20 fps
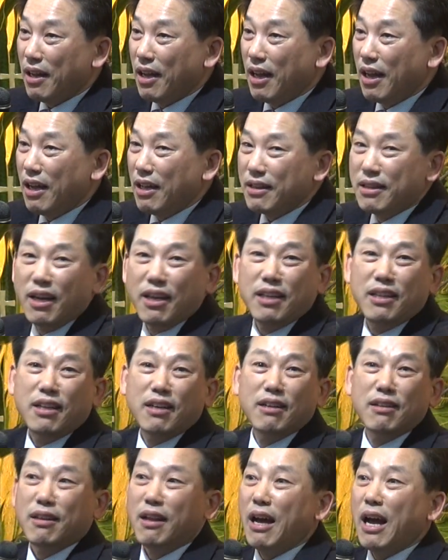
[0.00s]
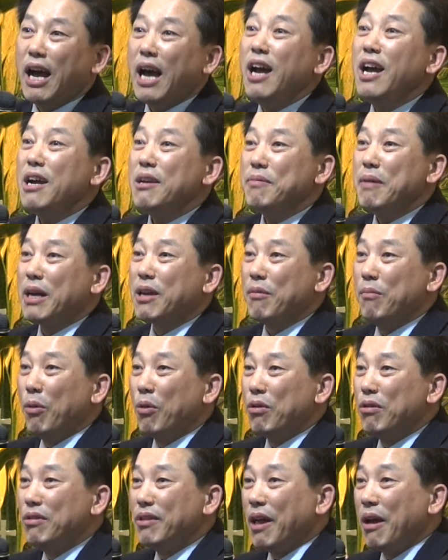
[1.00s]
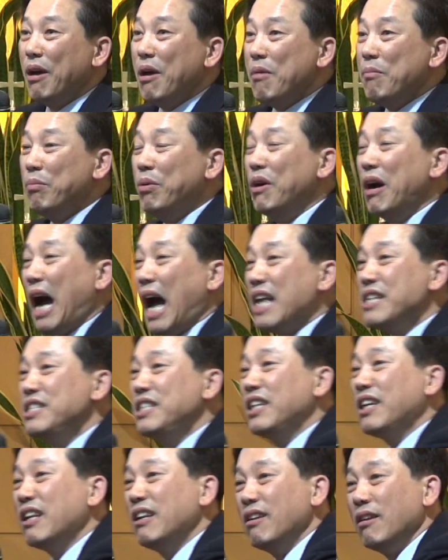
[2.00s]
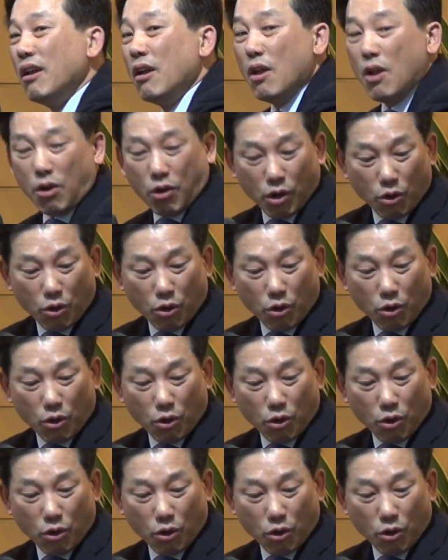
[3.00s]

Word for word: 예? 너희들은 한 가지밖에 모르는데 뭐 안식일